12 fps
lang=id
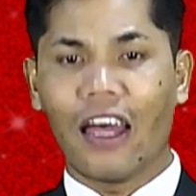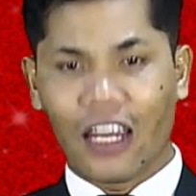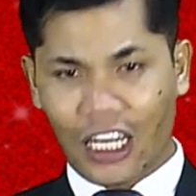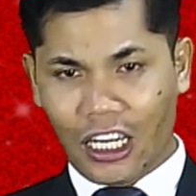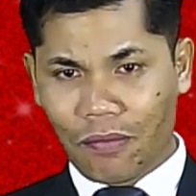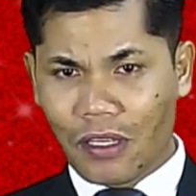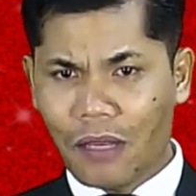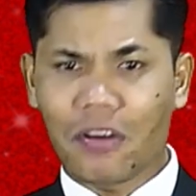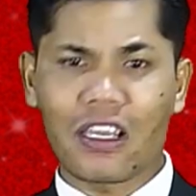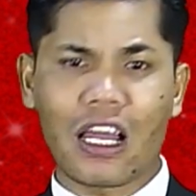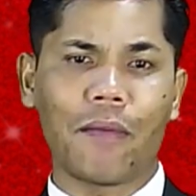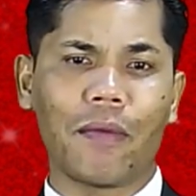demi
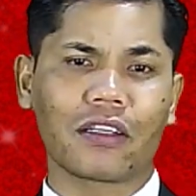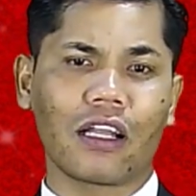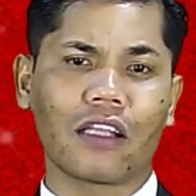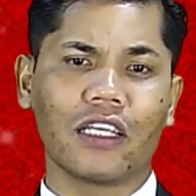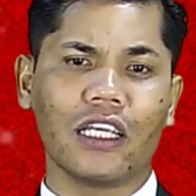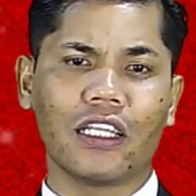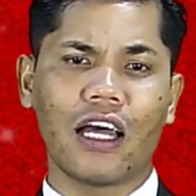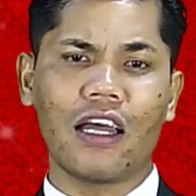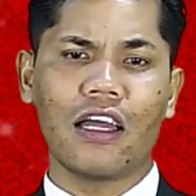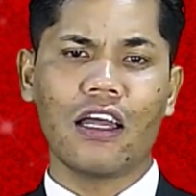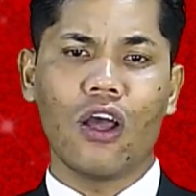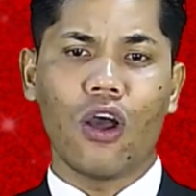menyelamatkan kita,
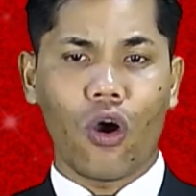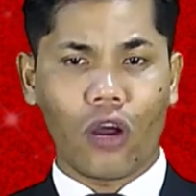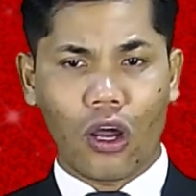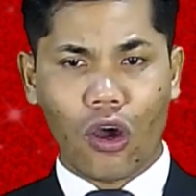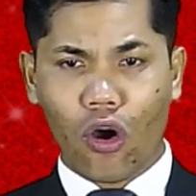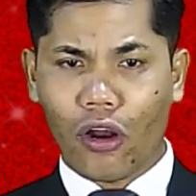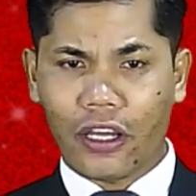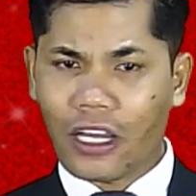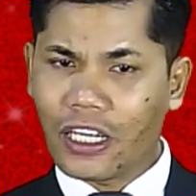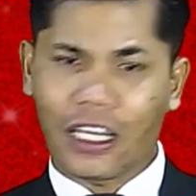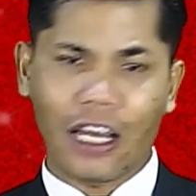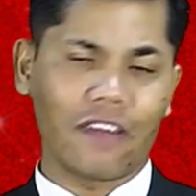orang-orang yang
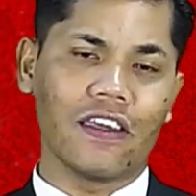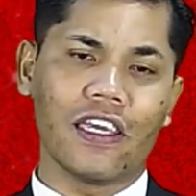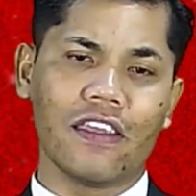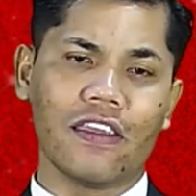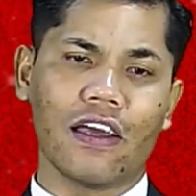dikasihinya.